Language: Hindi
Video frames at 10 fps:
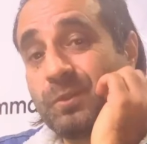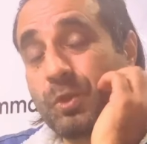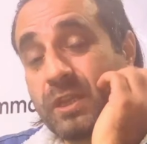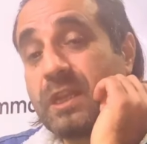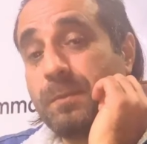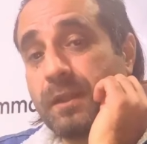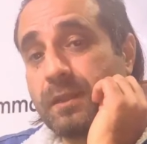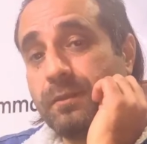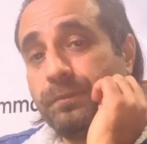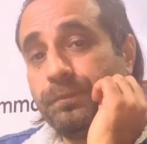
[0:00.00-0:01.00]
सोचने की बात
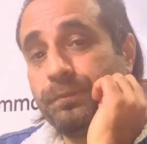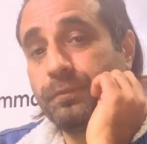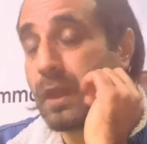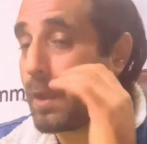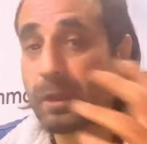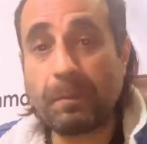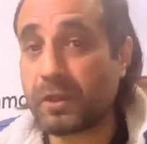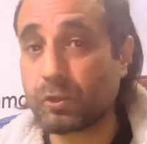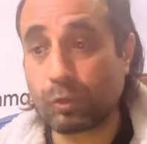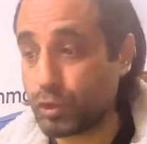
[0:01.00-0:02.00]
है आपके
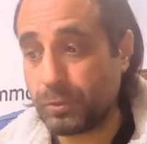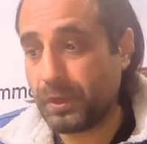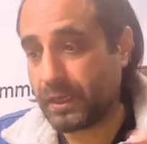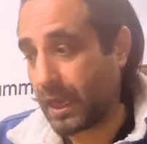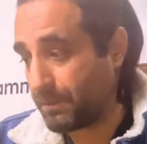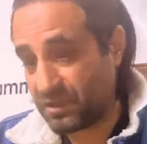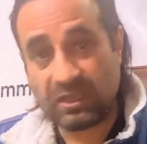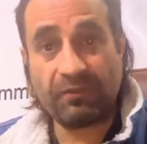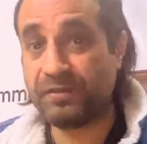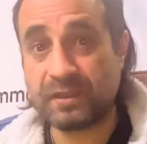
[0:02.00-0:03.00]
पास कुछ भी नहीं है आप
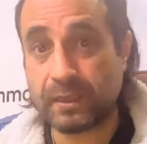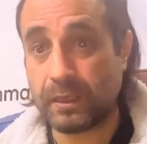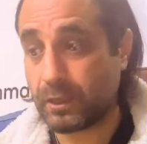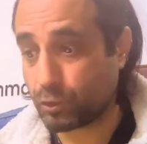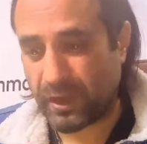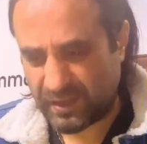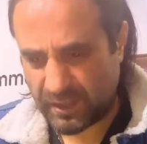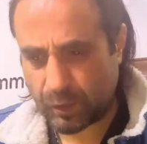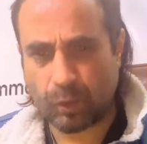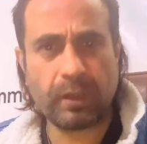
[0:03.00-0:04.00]
सिर्फ फिजिकली इसको ऐसे
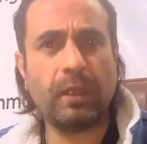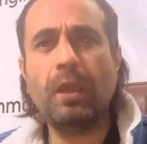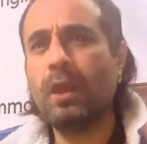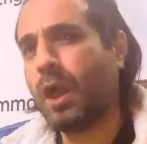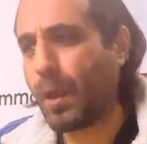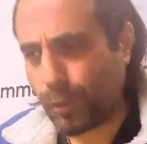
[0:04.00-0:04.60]
देखोगे आप